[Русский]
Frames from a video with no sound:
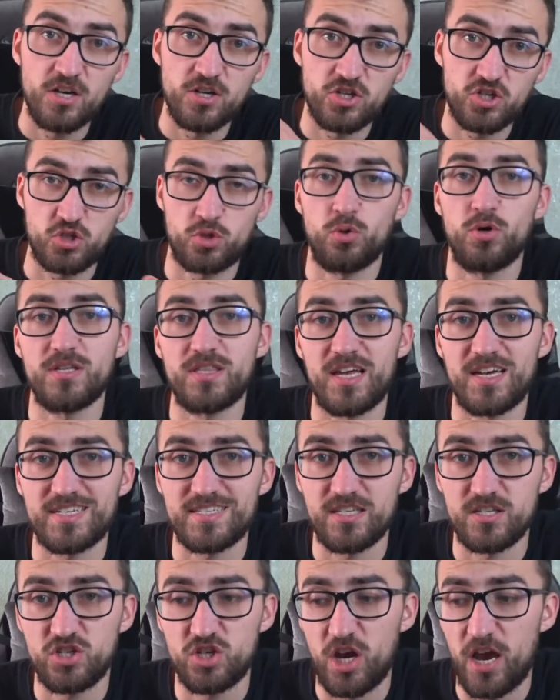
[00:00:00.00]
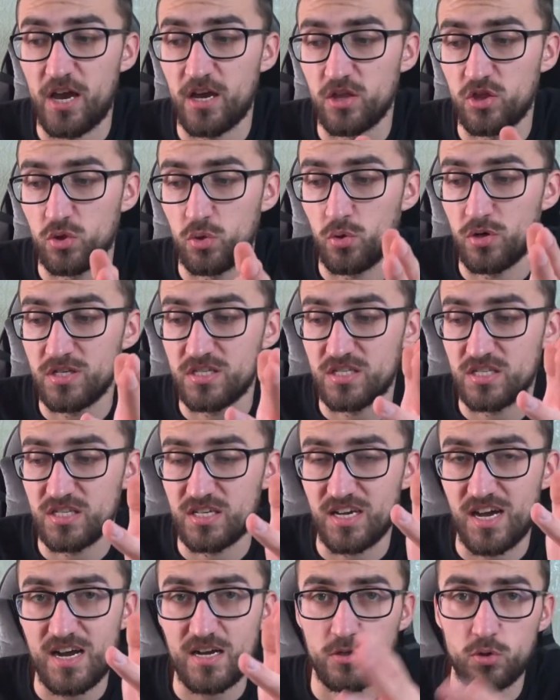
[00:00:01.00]
Что это означает? То
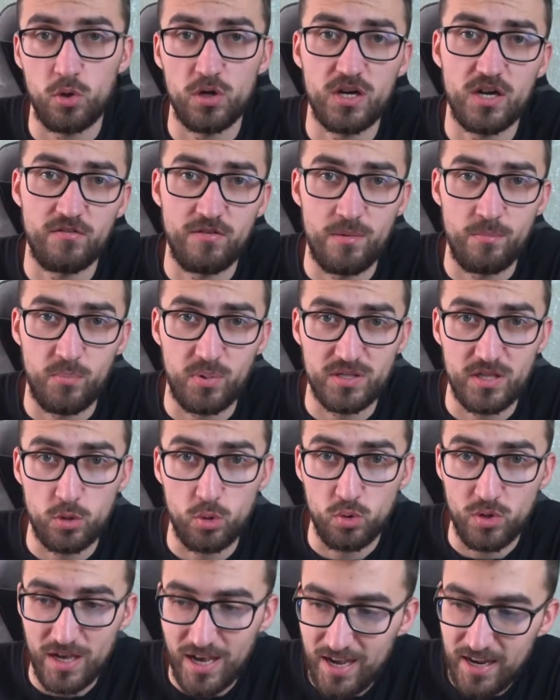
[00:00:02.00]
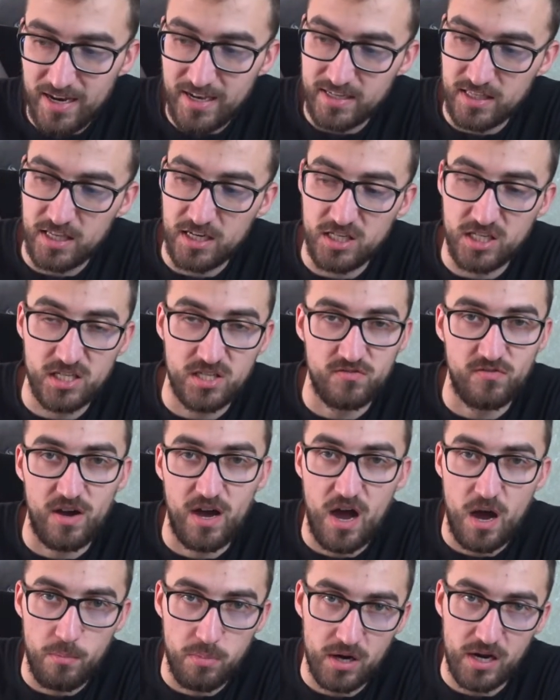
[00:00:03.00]
есть, как только вам подадут электричество
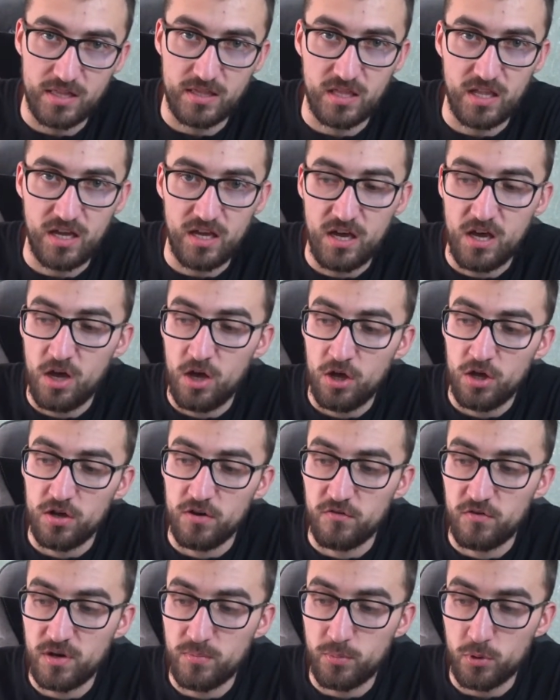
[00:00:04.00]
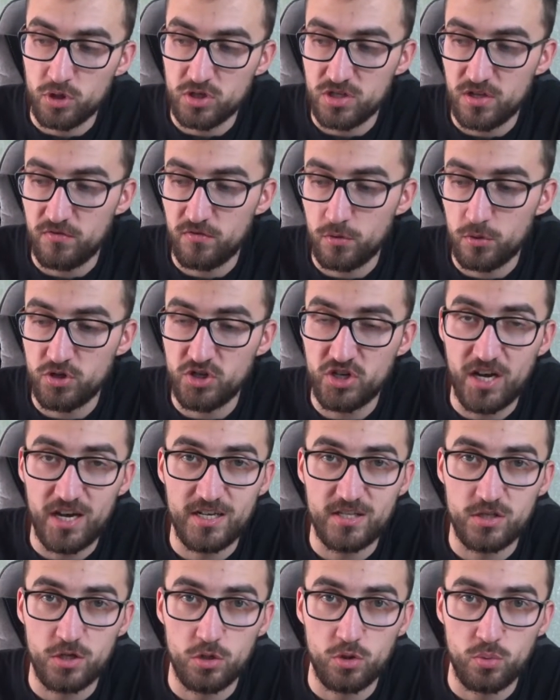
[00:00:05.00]
обратно, вы просто
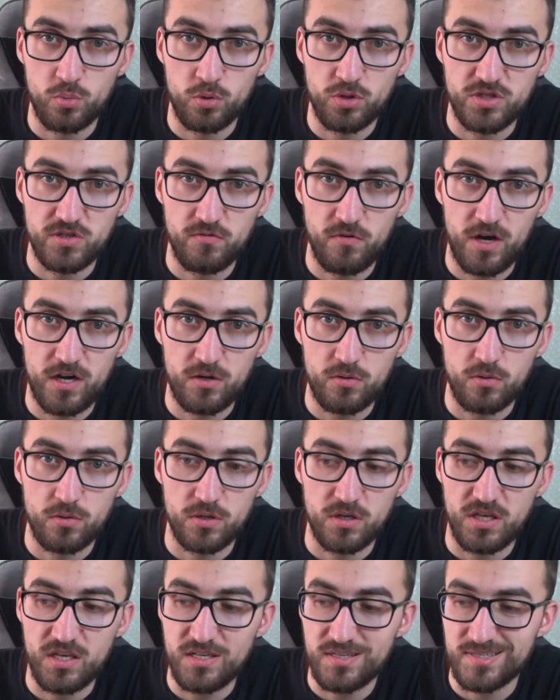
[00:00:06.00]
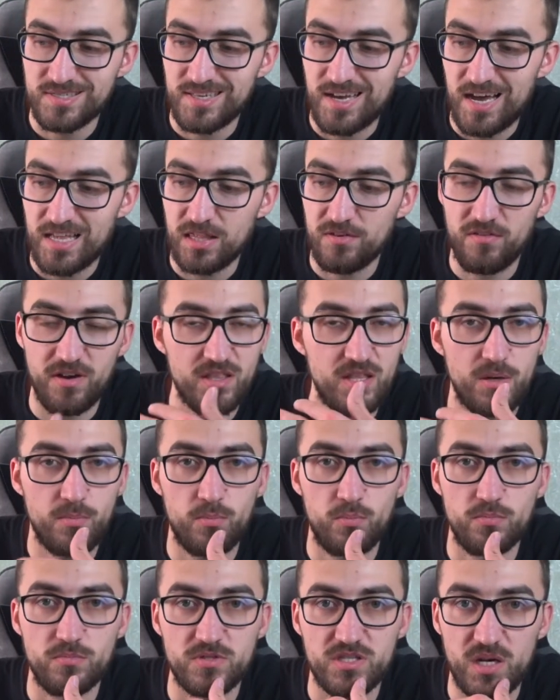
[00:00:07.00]
включаете эту мультиварку и заново она
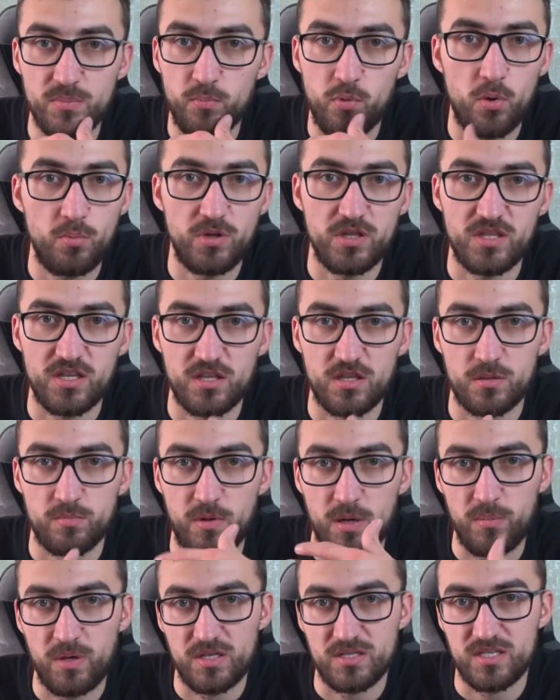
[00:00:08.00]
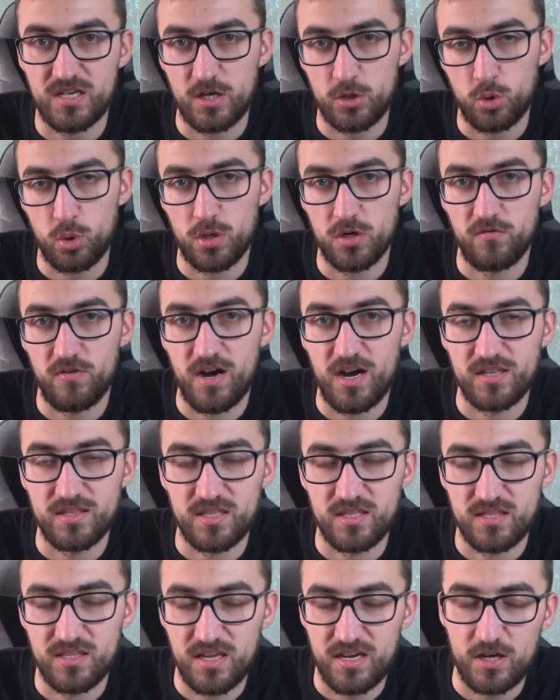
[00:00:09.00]
запомнит этот момент, с которого,
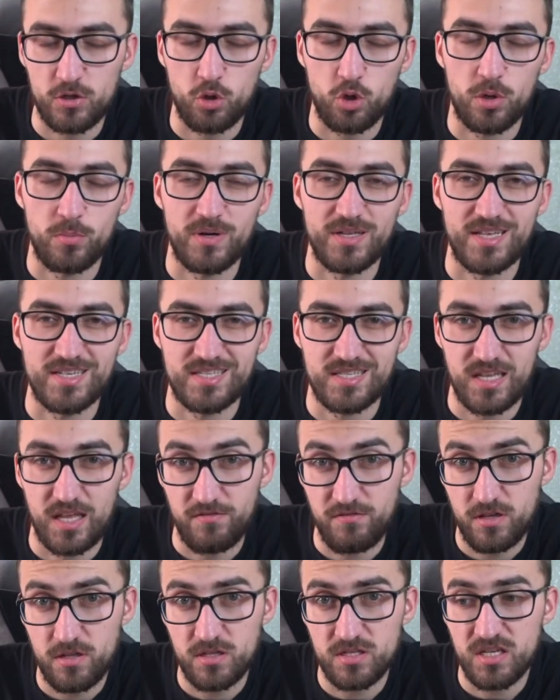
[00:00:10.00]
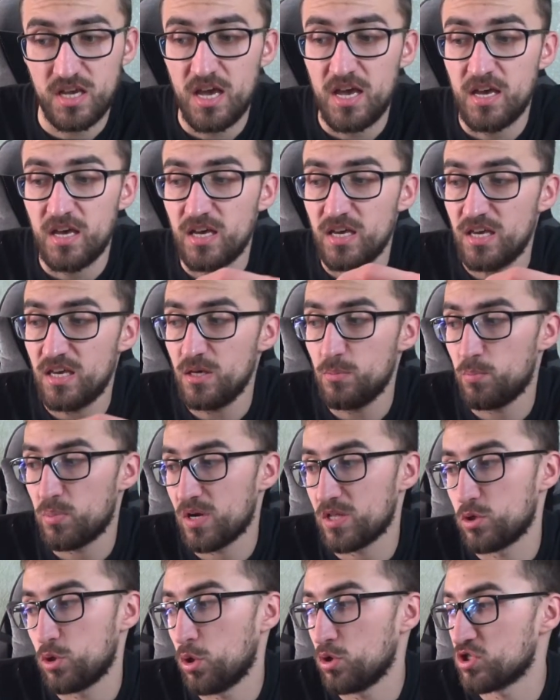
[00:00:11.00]
на котором она остановилась и
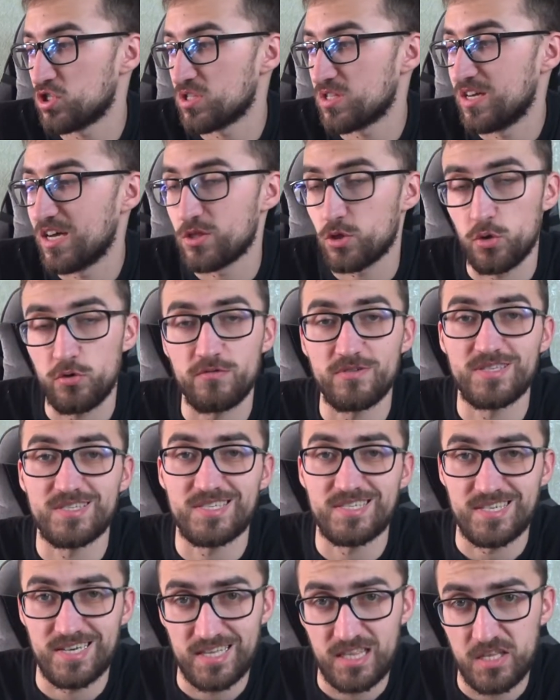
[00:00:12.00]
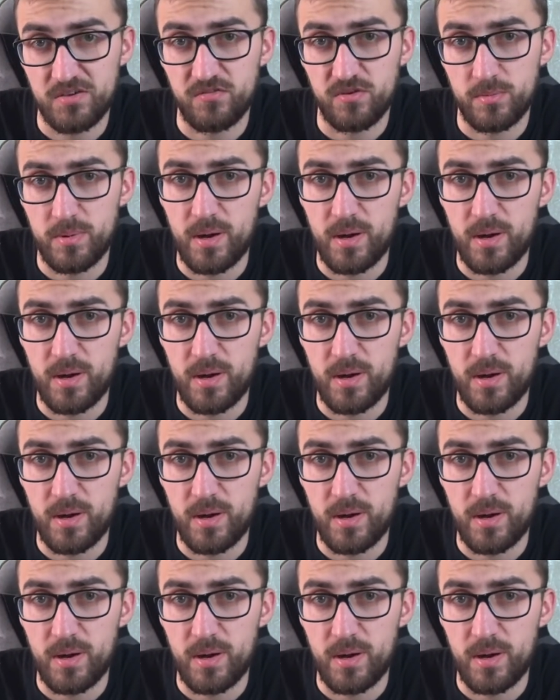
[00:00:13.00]
продолжит готовить с этого